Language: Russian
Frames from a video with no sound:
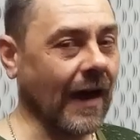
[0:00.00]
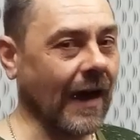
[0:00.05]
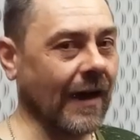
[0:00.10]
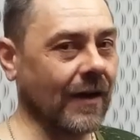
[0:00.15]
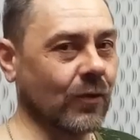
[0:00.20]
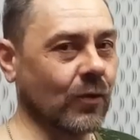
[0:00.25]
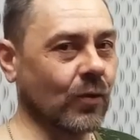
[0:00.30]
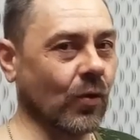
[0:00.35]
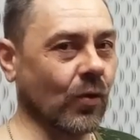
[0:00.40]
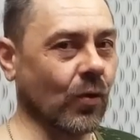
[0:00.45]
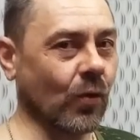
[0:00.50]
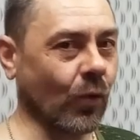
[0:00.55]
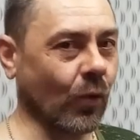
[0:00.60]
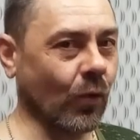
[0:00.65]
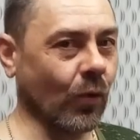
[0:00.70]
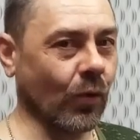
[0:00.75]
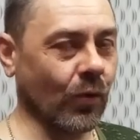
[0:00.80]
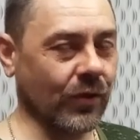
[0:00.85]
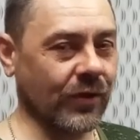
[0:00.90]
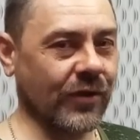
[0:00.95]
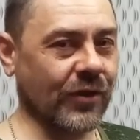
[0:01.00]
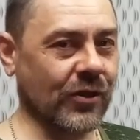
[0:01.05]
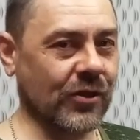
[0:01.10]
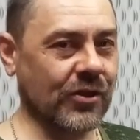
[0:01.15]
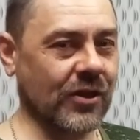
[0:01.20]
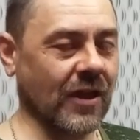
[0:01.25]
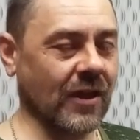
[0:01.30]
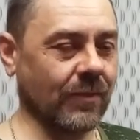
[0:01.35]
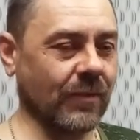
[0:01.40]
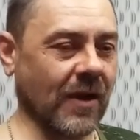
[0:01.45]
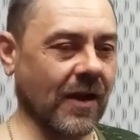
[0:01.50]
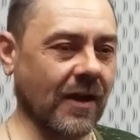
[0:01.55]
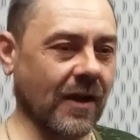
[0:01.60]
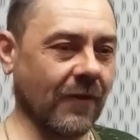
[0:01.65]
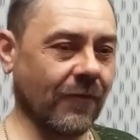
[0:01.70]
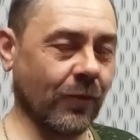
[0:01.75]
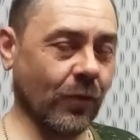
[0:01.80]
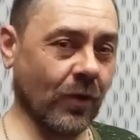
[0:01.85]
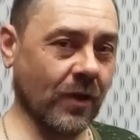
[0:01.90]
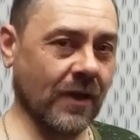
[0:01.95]
Одной рукой он держал
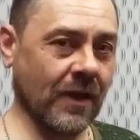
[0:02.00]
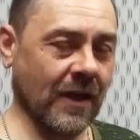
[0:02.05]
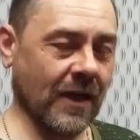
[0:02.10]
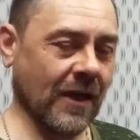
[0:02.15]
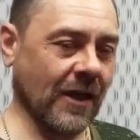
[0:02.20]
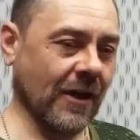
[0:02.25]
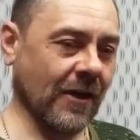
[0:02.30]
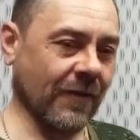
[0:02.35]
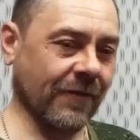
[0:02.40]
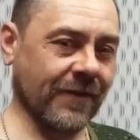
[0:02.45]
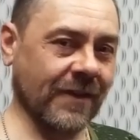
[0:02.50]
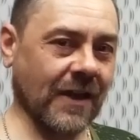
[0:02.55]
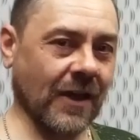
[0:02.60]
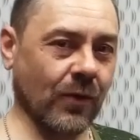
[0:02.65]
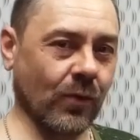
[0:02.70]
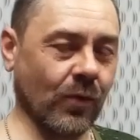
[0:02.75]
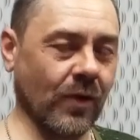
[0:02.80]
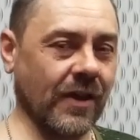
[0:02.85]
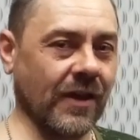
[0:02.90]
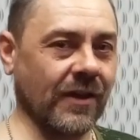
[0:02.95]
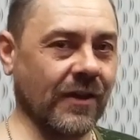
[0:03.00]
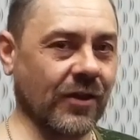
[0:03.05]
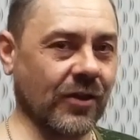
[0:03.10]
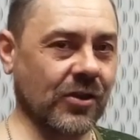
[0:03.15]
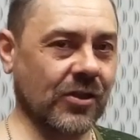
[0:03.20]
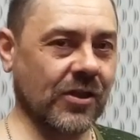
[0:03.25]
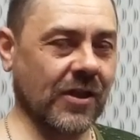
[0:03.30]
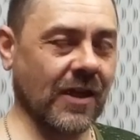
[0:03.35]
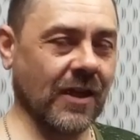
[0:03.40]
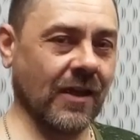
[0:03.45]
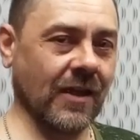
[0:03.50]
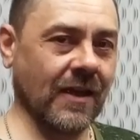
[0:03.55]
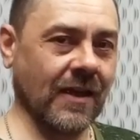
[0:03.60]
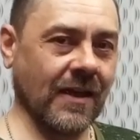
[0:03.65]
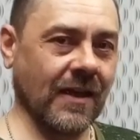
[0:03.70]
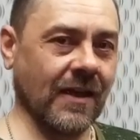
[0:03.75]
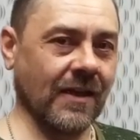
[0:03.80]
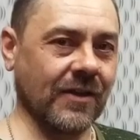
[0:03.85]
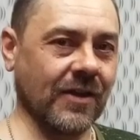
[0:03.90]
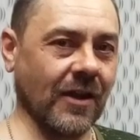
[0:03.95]
микрофон, второй держал
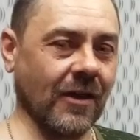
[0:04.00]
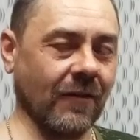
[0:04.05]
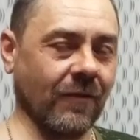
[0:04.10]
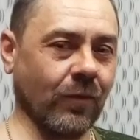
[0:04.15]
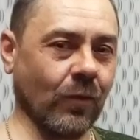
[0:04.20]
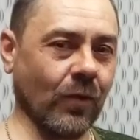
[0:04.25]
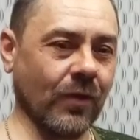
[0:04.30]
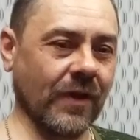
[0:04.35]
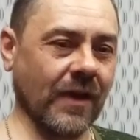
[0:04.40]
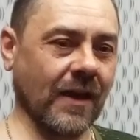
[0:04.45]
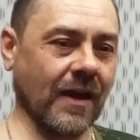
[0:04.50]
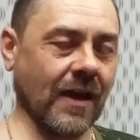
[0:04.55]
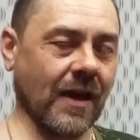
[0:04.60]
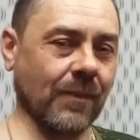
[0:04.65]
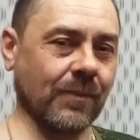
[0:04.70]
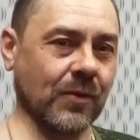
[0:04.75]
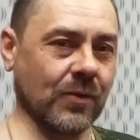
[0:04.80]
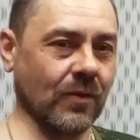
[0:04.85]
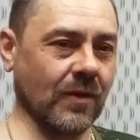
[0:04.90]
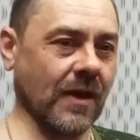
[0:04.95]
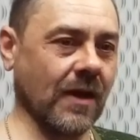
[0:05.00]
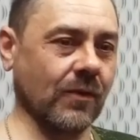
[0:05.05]
телефонный капсуль.